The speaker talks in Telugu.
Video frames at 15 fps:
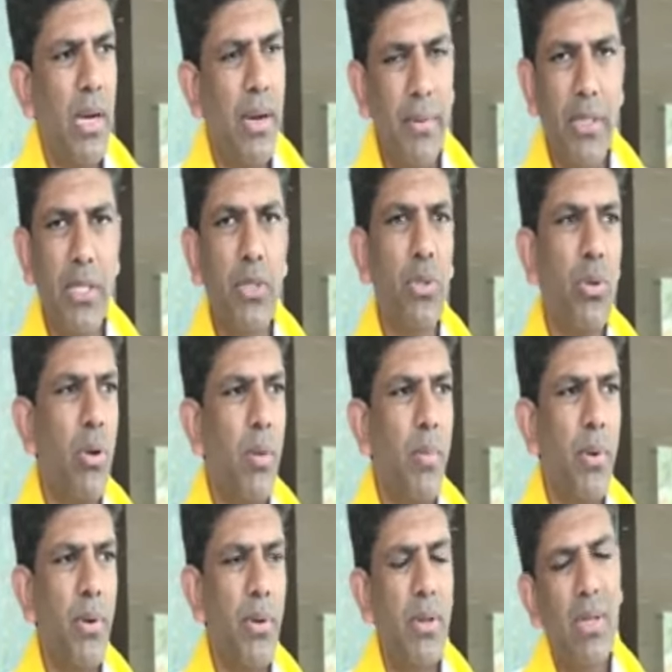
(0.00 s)
అవి
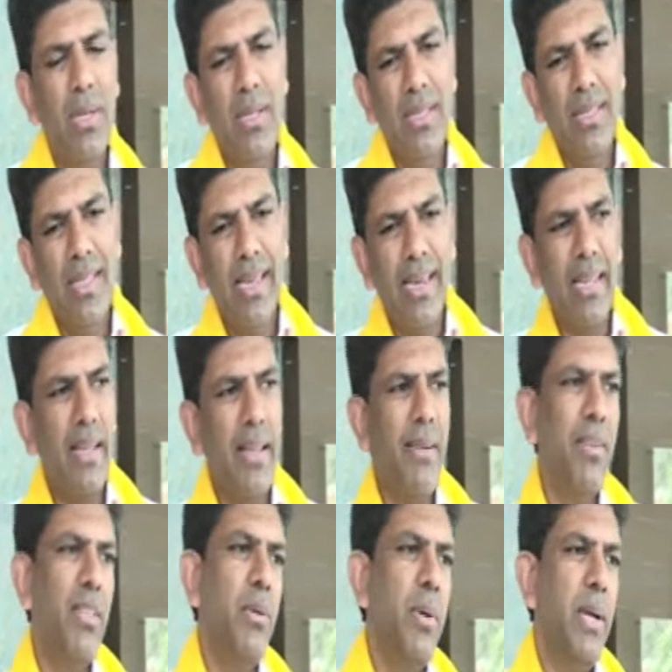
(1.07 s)
తెచ్చుకున్నప్పుడు దానికి ఏ
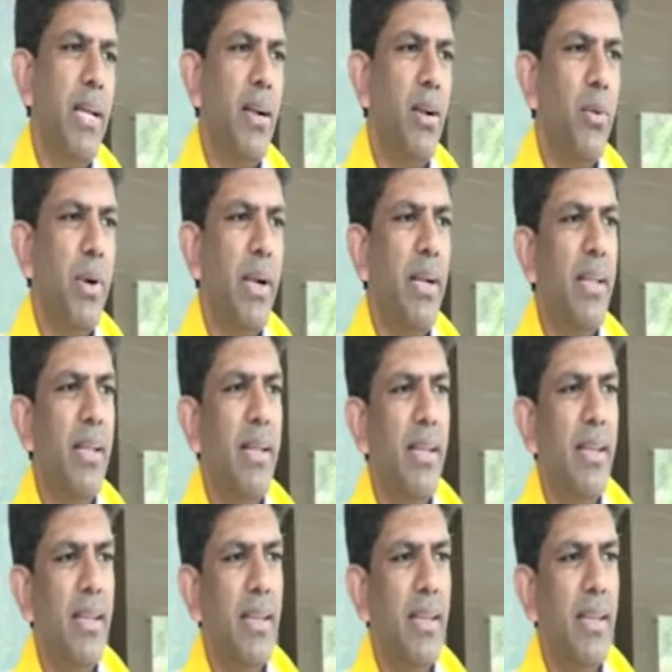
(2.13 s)
విధమైనటువంటి